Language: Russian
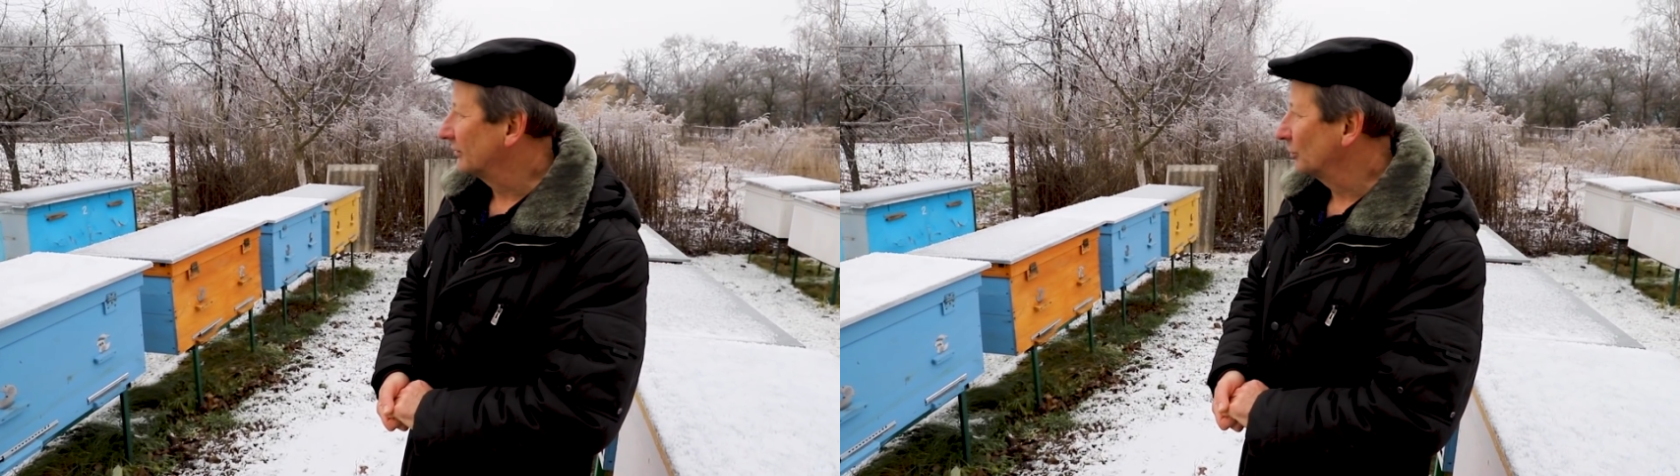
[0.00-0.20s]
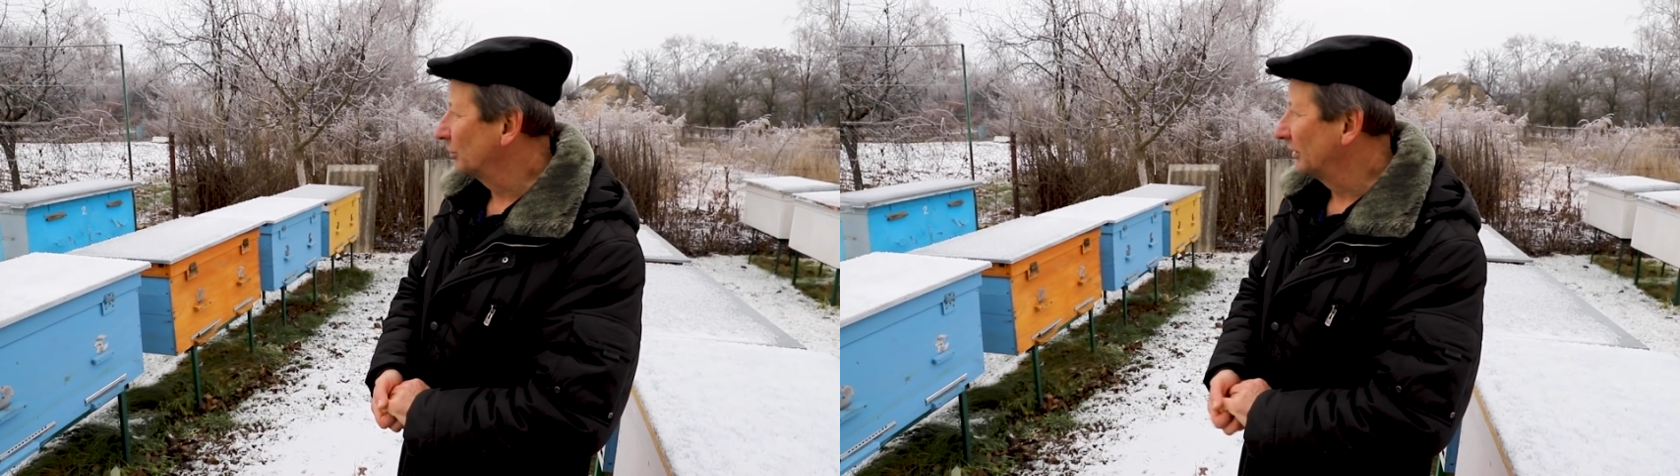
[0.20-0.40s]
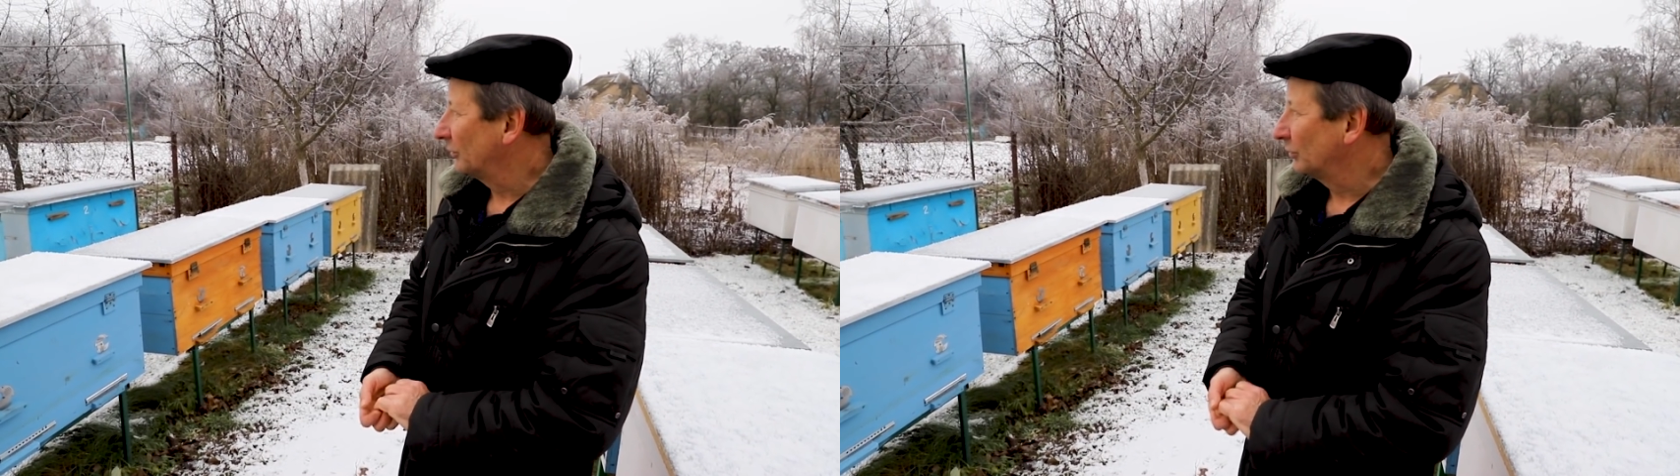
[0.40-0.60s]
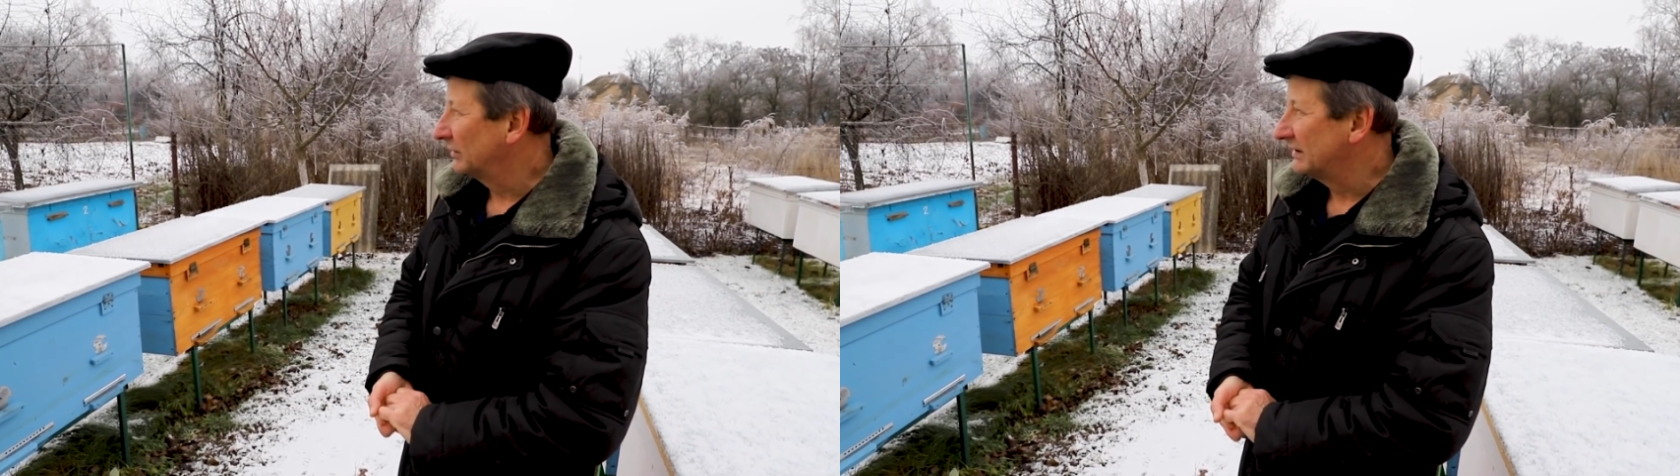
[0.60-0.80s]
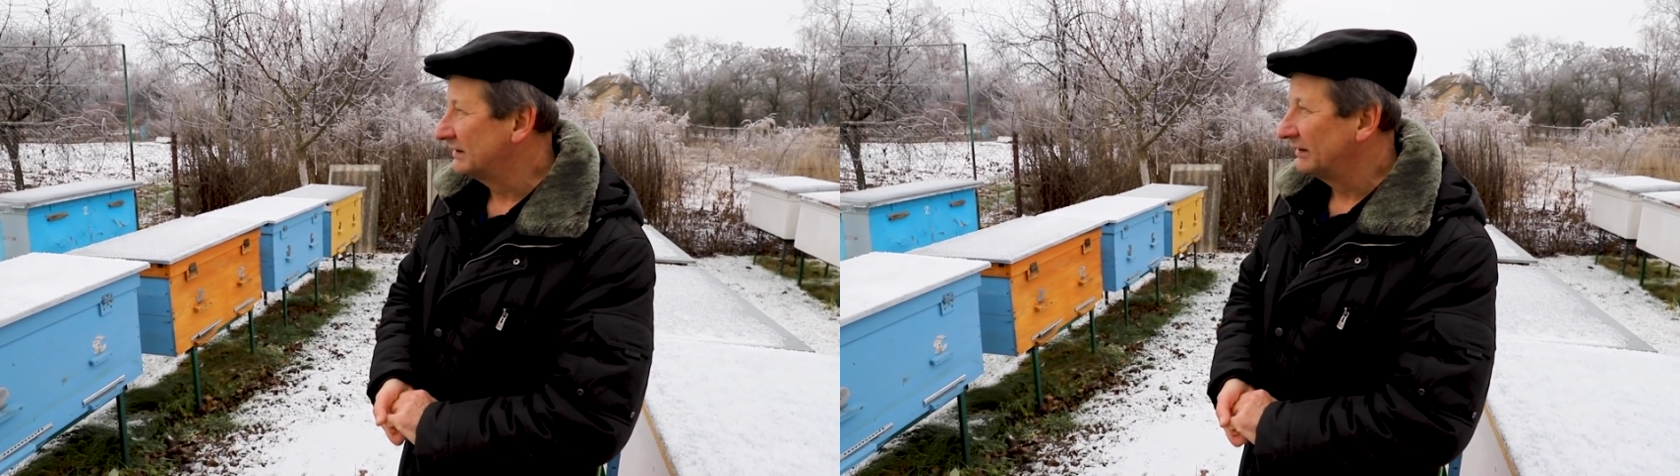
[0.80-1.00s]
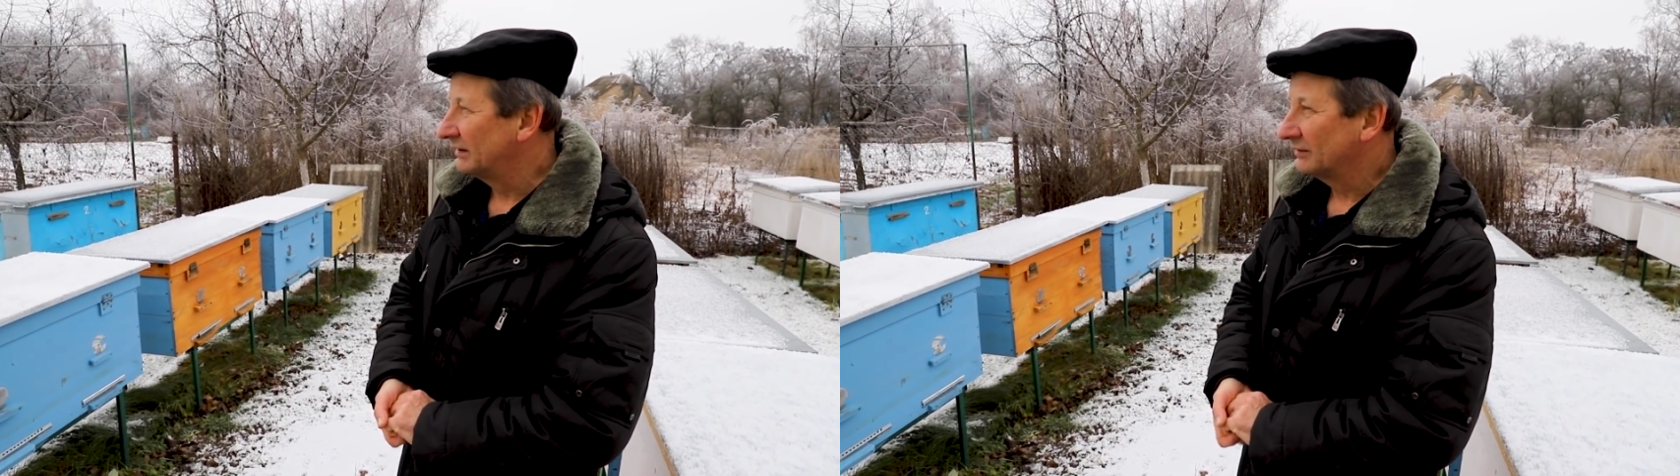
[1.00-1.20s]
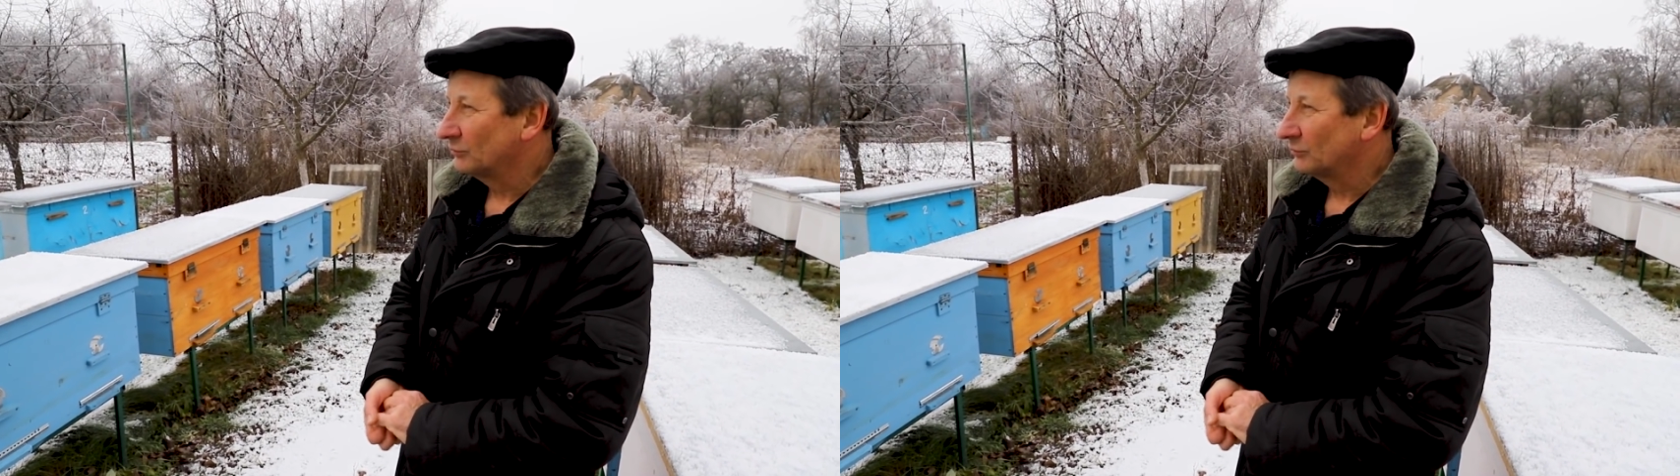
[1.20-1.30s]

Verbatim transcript: особенно вот если